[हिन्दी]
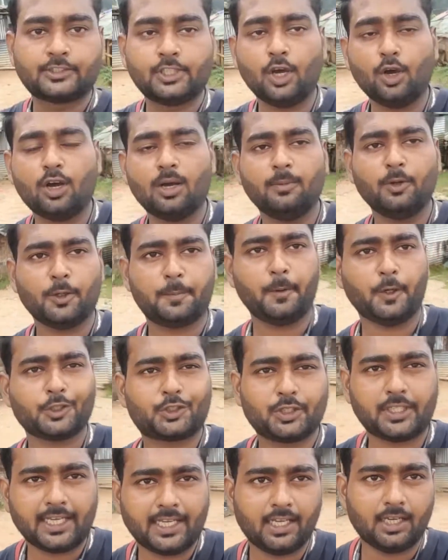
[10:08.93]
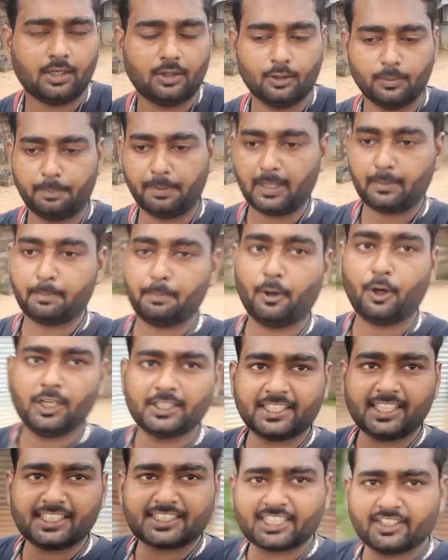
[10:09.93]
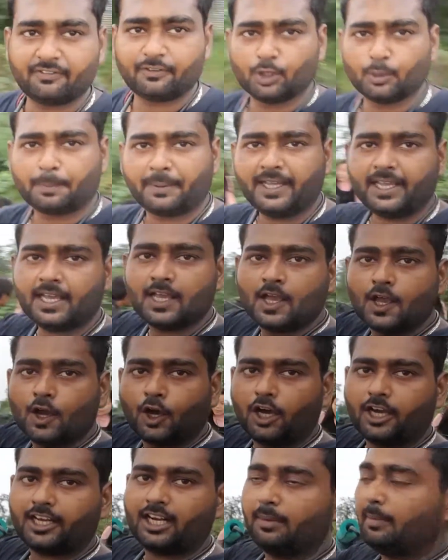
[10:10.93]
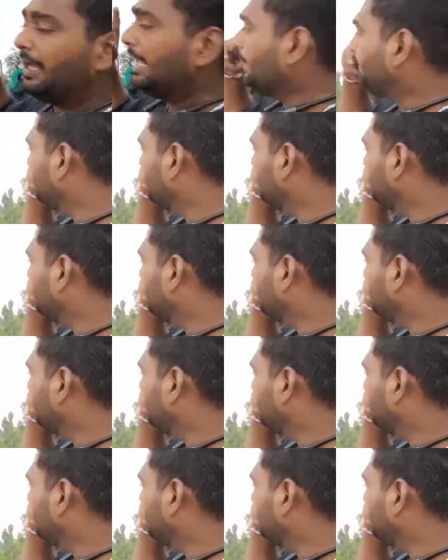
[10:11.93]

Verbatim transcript: सो हम लोग पहुंच चुके हैं ऊपर बहुत ही अच्छे व्यू पे और हमारे